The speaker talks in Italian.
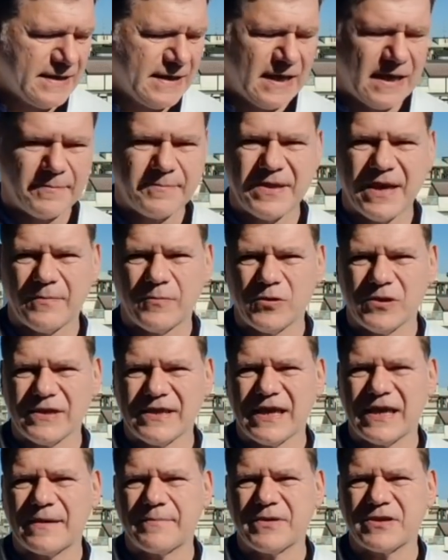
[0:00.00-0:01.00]
abbiamo il
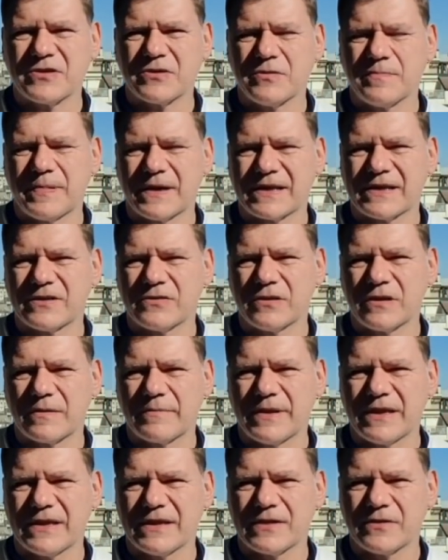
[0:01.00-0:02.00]
derby sono
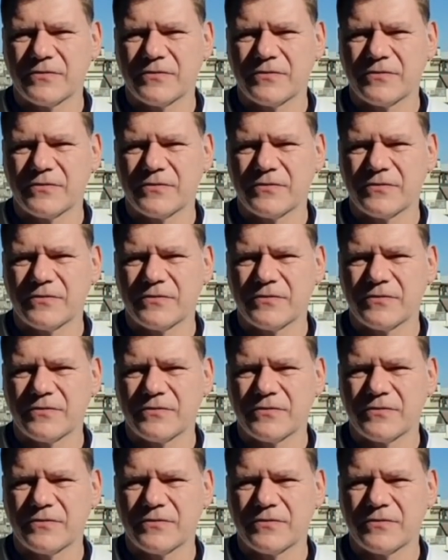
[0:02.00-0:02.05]
particolarmente